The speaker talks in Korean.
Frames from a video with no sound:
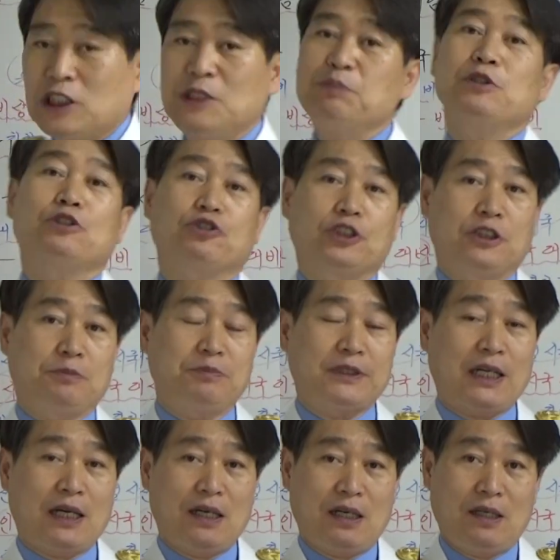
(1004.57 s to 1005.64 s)
힘들 수
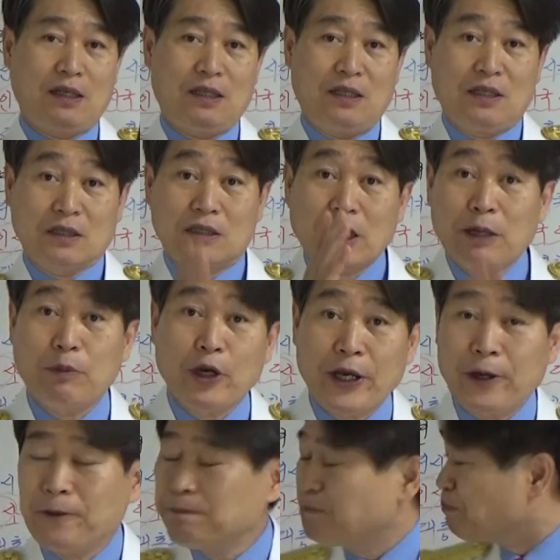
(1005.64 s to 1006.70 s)
있습니다. 그게
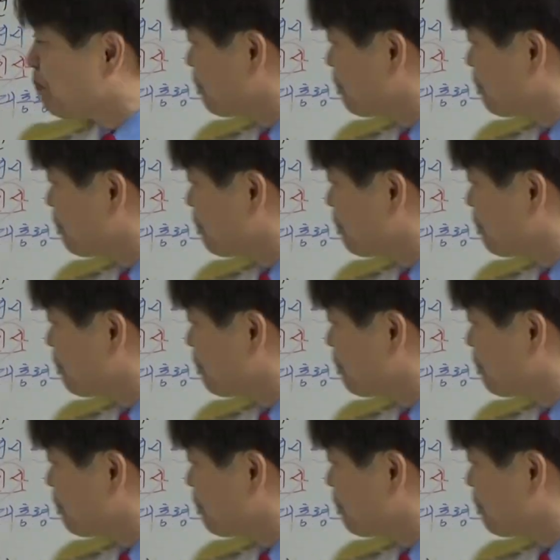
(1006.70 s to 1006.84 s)
뭐예요?